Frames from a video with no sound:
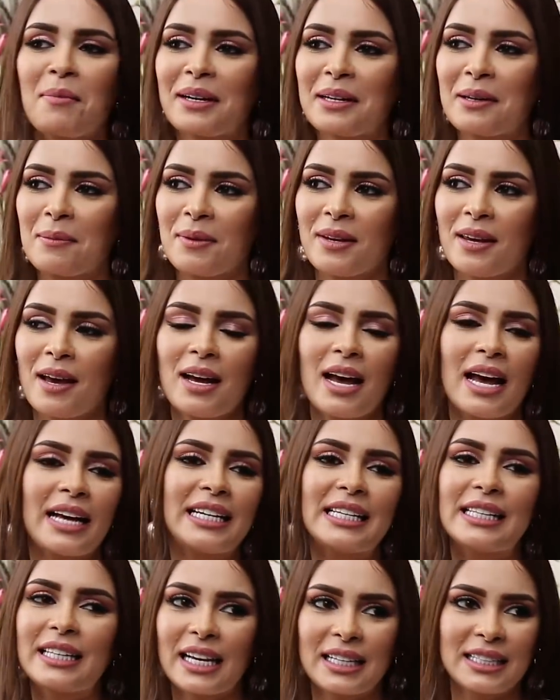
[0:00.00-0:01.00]
مغربيه
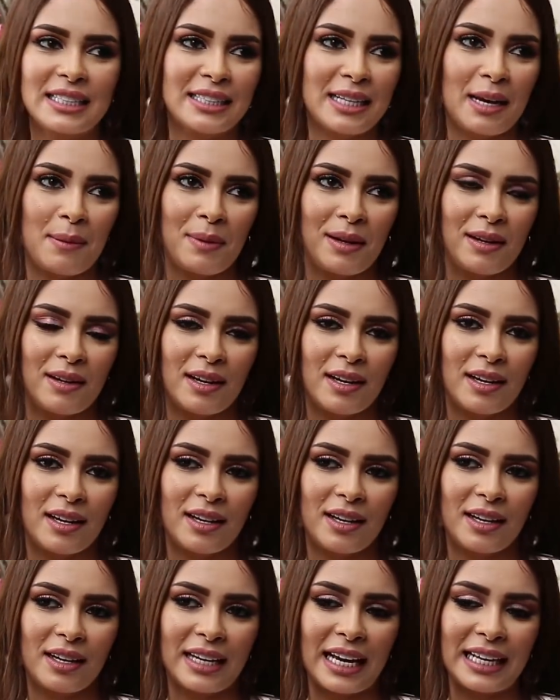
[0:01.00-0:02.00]
اكيد كنستعمل
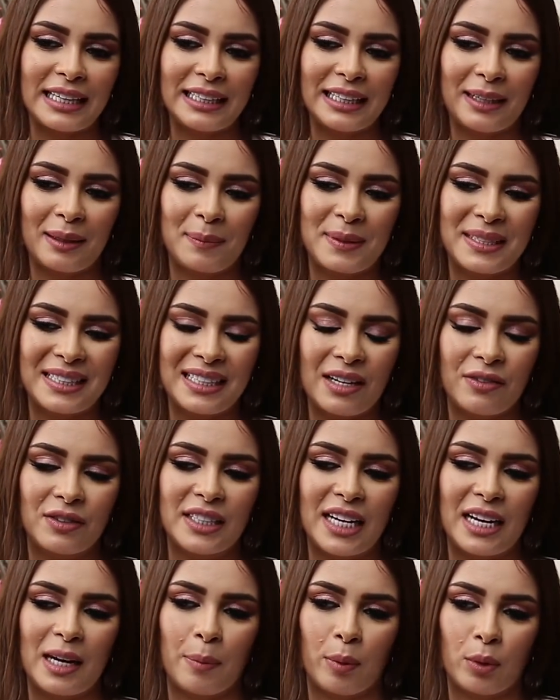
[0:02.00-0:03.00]
آه، كندير بزاف
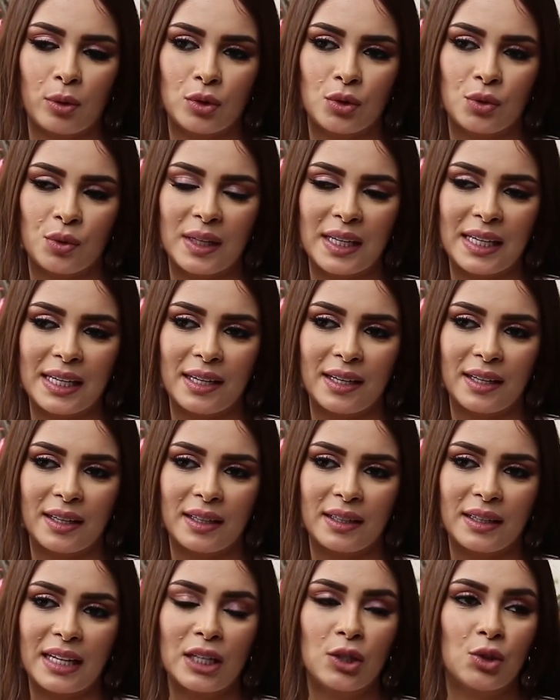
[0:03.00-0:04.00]
ديال لي
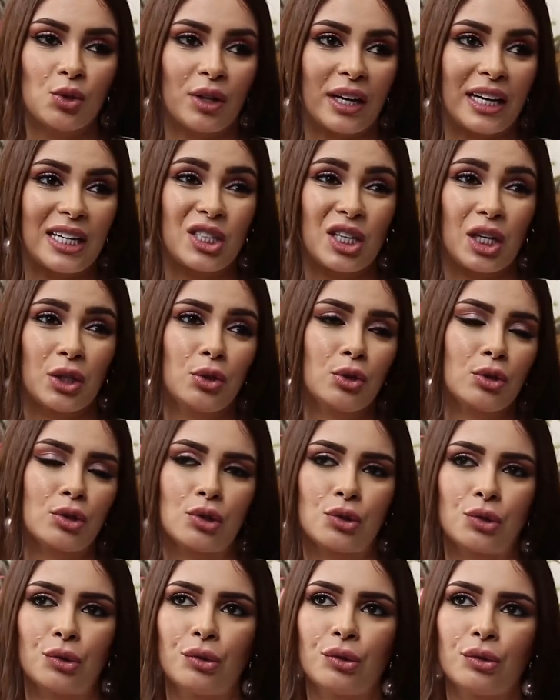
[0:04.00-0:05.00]
برودوي ناتوريل آه، جادور
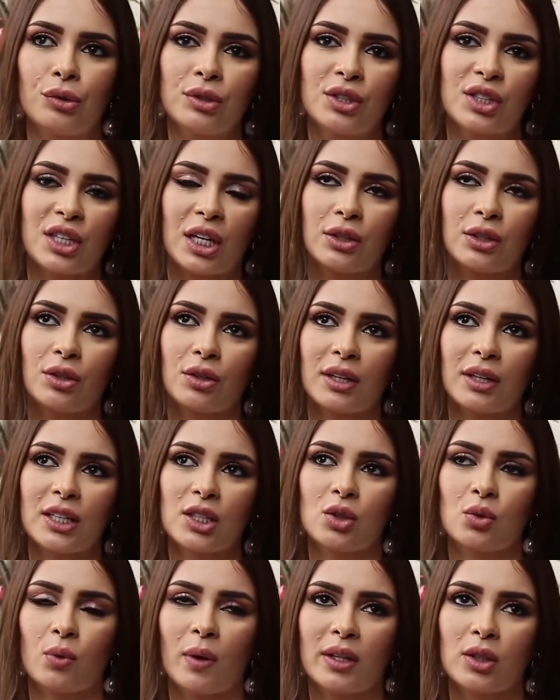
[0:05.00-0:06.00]
الزيوت جادور لي
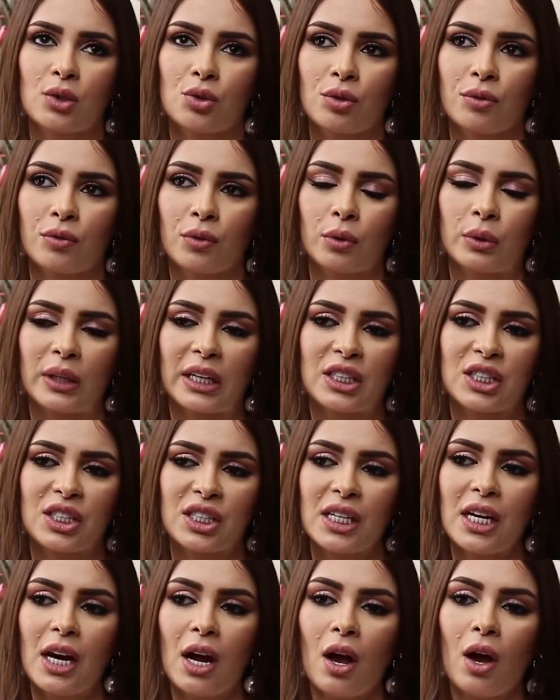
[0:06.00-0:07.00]
سوان شوفو
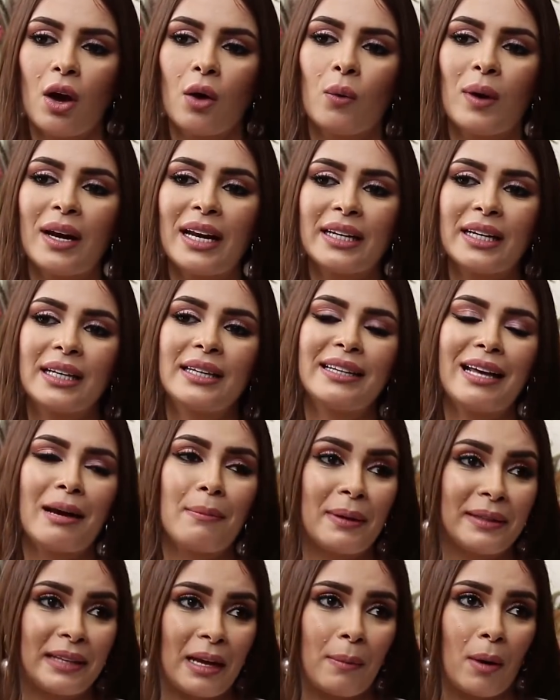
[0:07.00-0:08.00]
وداكشي ولكن
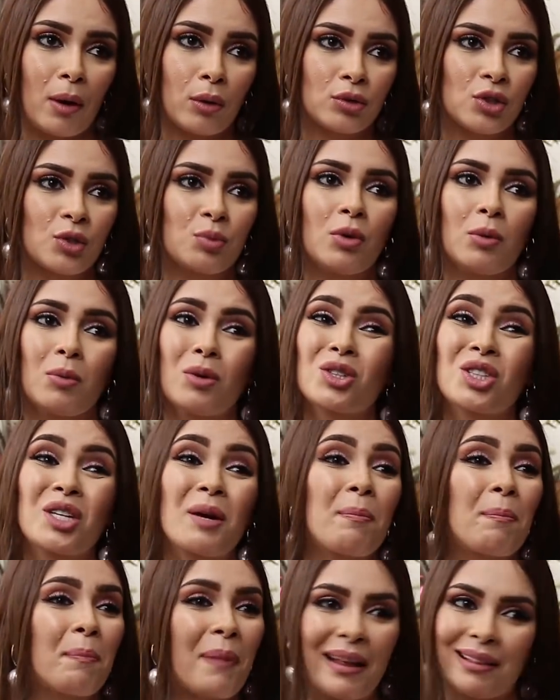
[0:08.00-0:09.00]
دابا دابا اون سو مومون
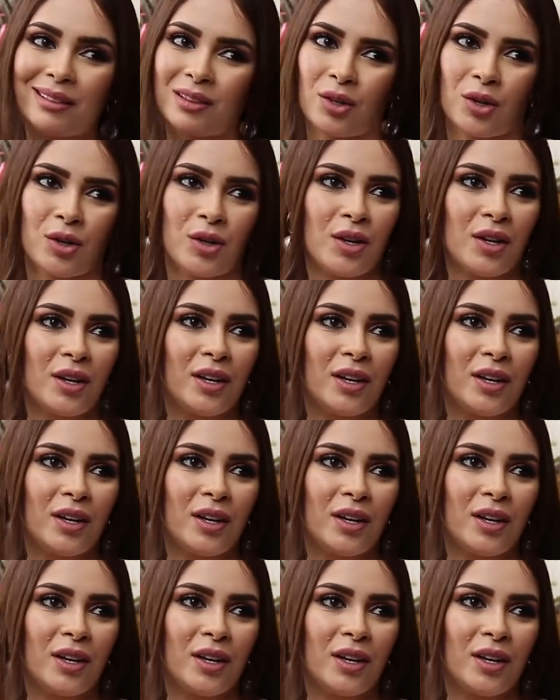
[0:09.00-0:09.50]
جي با لو